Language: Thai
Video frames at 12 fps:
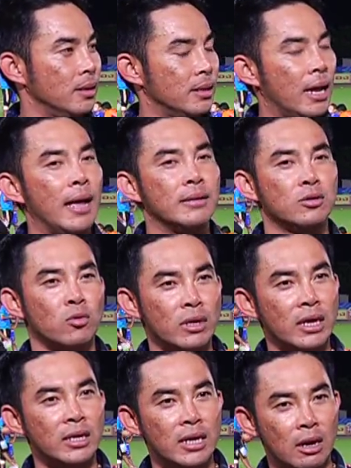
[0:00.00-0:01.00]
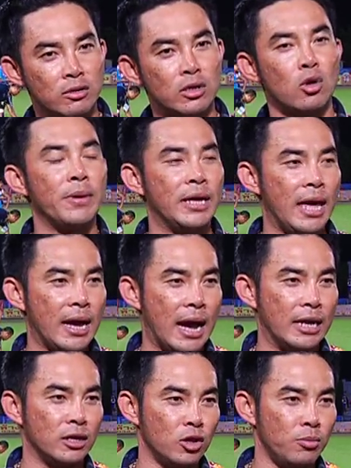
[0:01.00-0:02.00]
นะฮะตรงนี้ที่เราจะต้องไปแก้ไข
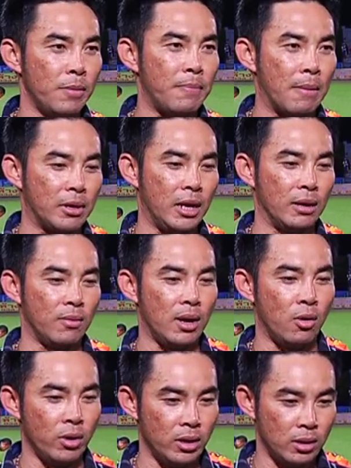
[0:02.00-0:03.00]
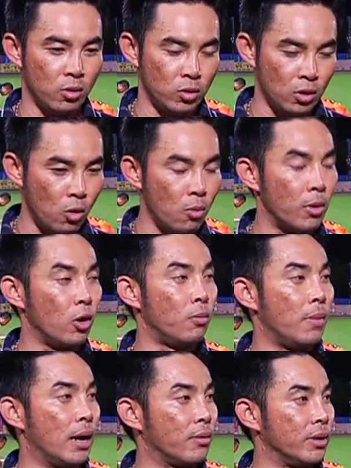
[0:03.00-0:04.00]
จะต้องไปปรับกับเด็กว่าเฮ้ยคุณต้องคุมอาร
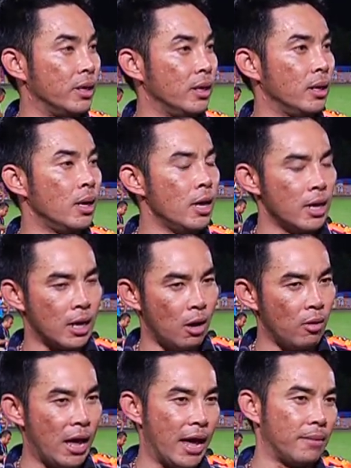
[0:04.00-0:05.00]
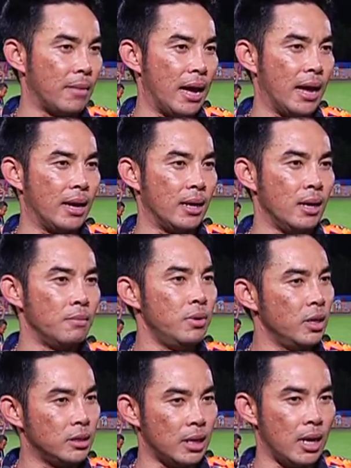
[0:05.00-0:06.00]
มณ์มากกว่านี้เขาแรงมา
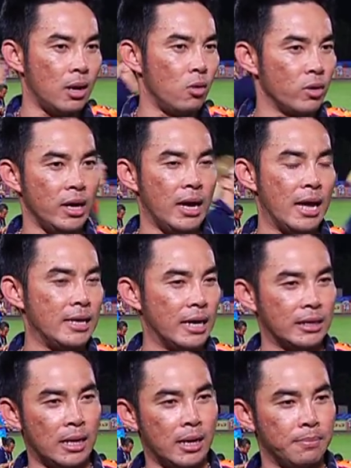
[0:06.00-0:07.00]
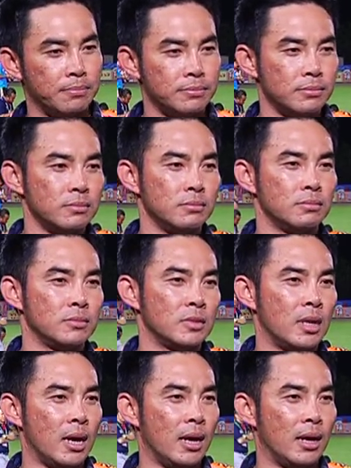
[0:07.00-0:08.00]
เพื่อจะโอเคอยากจะ
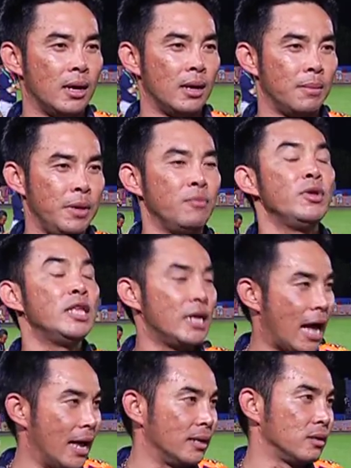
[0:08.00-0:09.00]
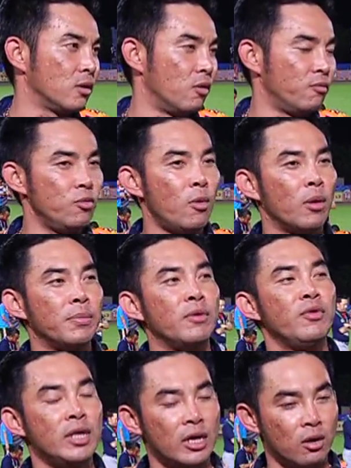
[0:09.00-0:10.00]
เป็นวิธีการของฟุตบอลเป็
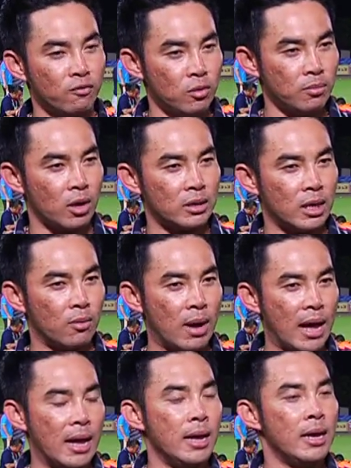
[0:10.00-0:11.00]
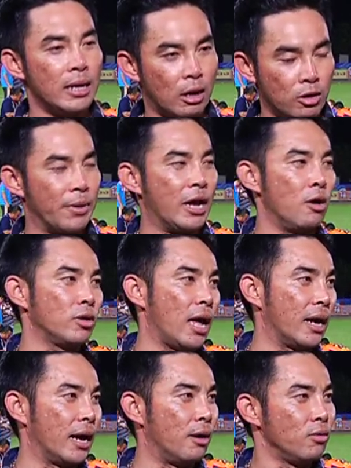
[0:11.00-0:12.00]
นวิถีของฟุตบอล แต่ว่าเราอย่าไปเข้า
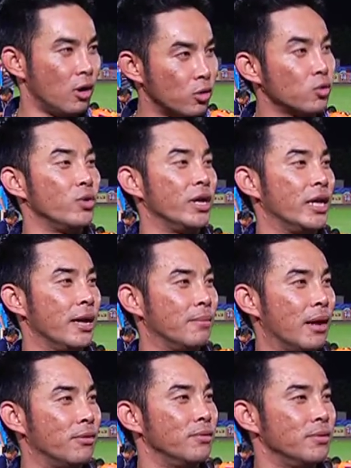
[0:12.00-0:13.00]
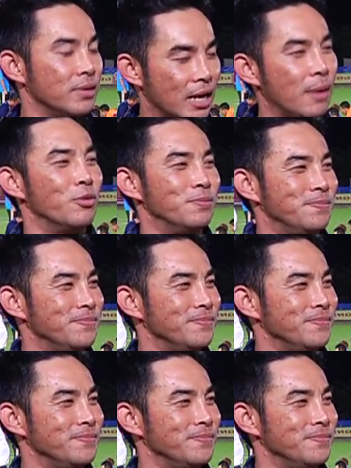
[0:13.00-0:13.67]
ทางเขา เราต้องอยู่ในเกมเราครับผม